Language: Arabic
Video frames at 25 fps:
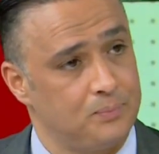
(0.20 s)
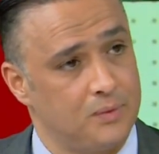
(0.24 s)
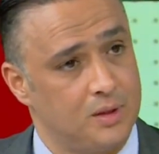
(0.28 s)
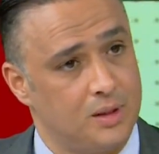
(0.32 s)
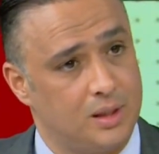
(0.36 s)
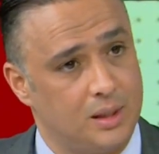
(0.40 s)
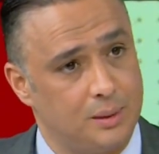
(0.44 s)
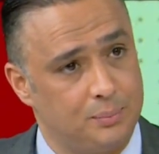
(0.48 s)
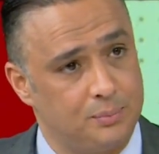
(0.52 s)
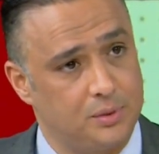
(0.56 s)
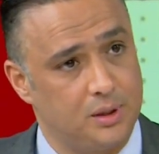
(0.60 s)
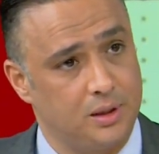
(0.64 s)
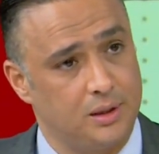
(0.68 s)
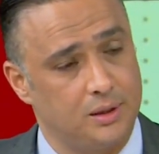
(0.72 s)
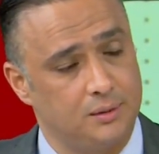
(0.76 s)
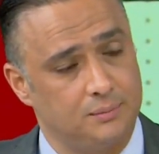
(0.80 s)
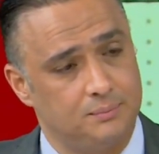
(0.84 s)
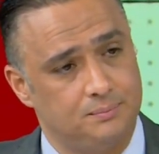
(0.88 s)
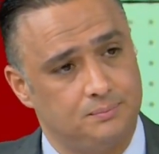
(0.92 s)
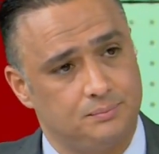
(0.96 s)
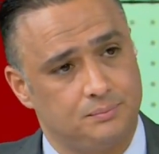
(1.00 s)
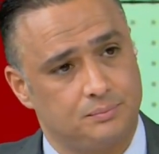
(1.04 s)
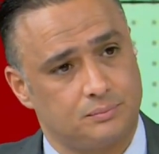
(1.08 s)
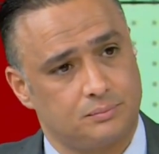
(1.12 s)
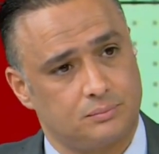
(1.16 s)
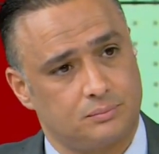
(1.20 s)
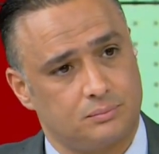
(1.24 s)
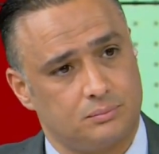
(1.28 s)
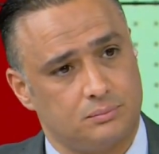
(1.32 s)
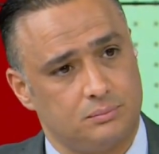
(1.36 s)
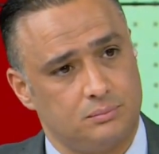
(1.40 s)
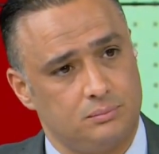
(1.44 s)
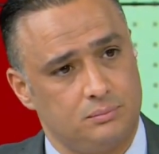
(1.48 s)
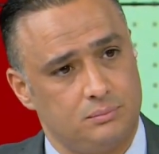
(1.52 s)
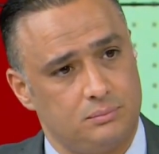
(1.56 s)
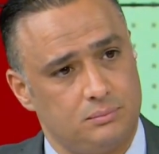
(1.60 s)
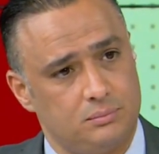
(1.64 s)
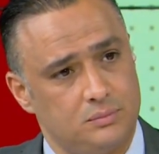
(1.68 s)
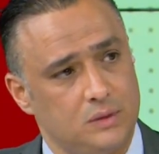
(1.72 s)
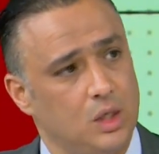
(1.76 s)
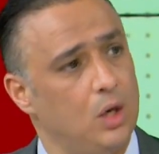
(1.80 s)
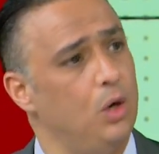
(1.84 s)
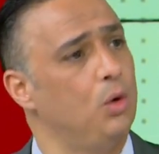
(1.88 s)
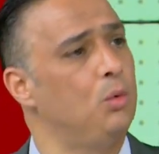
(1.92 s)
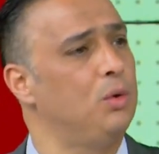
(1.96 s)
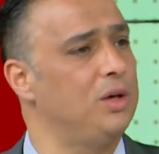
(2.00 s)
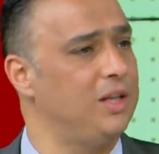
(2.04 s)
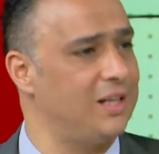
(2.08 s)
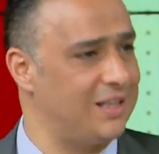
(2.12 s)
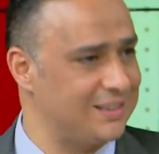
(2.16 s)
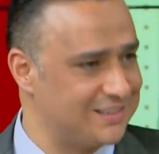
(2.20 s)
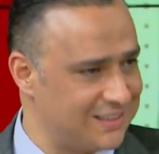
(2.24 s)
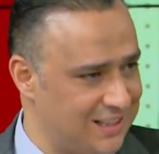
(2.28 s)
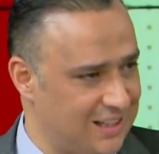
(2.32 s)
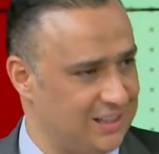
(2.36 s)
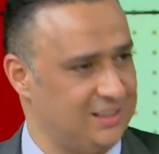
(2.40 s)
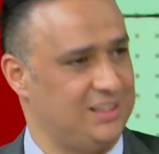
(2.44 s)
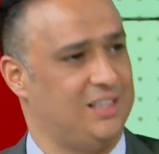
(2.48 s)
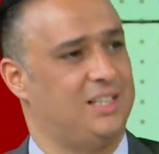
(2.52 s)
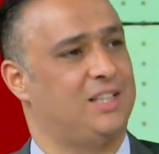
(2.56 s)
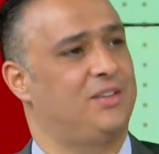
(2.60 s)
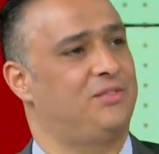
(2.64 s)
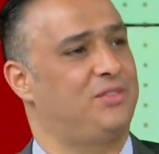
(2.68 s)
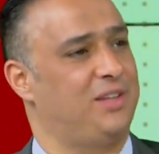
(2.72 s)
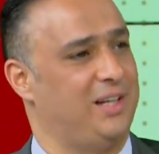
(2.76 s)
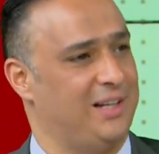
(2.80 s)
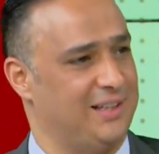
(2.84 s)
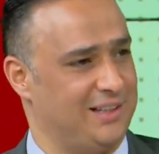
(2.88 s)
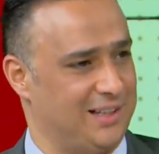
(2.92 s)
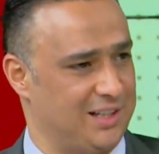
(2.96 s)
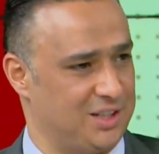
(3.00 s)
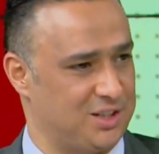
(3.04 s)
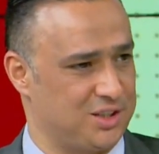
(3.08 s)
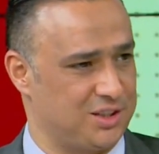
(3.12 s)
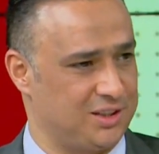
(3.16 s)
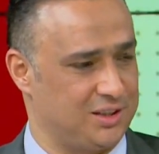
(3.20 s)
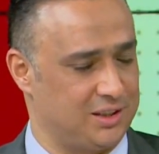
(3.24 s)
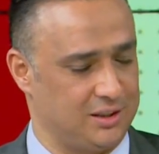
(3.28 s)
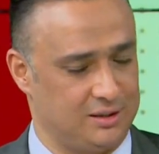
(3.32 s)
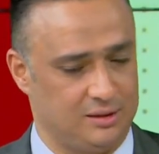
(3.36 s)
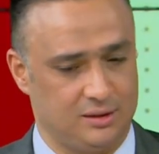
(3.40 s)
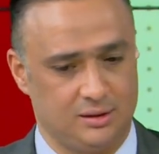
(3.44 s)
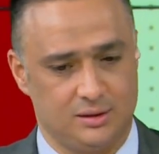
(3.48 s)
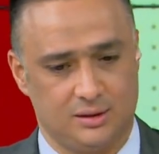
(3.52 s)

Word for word: كابتن هو اللي هسه راح تحكي فيه عن الاجنده